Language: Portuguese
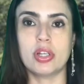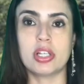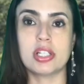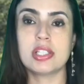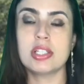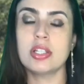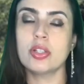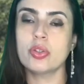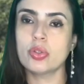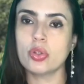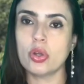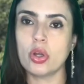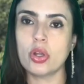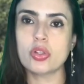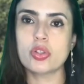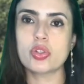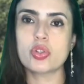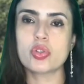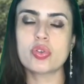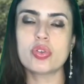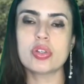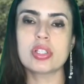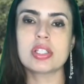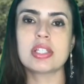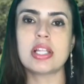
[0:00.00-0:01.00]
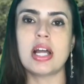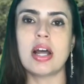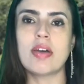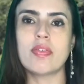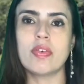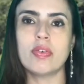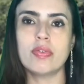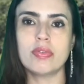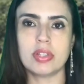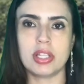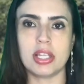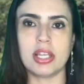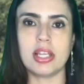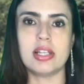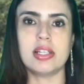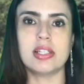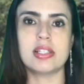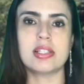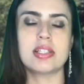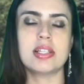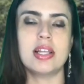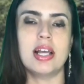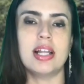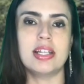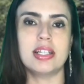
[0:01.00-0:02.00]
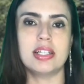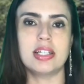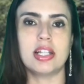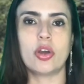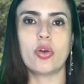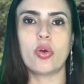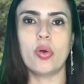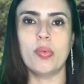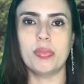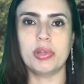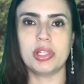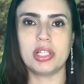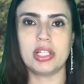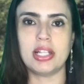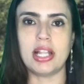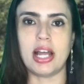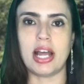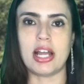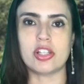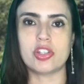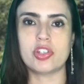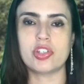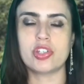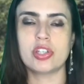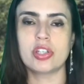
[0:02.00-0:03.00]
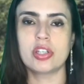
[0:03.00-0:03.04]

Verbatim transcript: e todos gostavam deles ali na comunidade.